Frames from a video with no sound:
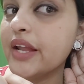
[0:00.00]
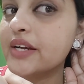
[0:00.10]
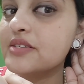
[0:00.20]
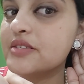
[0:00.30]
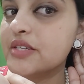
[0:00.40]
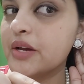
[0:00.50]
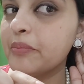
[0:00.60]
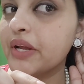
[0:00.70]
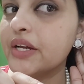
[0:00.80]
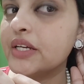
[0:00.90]
नेक्स्ट
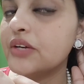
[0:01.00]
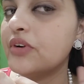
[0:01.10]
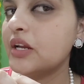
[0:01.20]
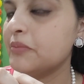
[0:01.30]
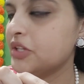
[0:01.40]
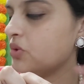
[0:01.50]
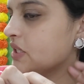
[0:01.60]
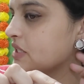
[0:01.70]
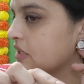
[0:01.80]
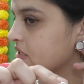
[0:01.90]
शेप रहेगी ये वाली मैं
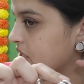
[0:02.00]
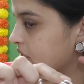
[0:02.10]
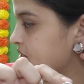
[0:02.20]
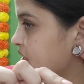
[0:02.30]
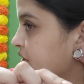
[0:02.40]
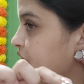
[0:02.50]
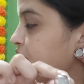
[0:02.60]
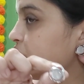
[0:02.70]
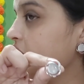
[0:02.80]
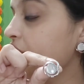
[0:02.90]
थोड़ा जल्दी जल्दी इसलिए कर
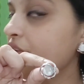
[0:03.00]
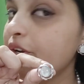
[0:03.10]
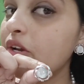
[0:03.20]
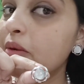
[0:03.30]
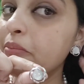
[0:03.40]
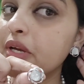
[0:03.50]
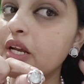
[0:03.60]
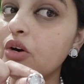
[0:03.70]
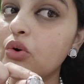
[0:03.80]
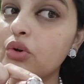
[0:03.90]
रही हूँ ताकि वीडियो लंबी
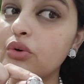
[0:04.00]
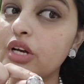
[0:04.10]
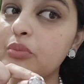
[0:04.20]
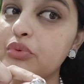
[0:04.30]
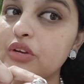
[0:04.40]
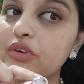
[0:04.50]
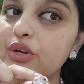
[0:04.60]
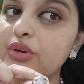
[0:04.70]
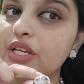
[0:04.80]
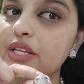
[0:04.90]
ना हो क्योंकि आप पूरी
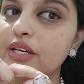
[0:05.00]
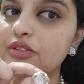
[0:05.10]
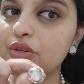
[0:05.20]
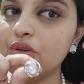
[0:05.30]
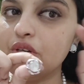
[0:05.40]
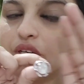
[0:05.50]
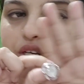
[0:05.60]
वीडियो नहीं देखते हो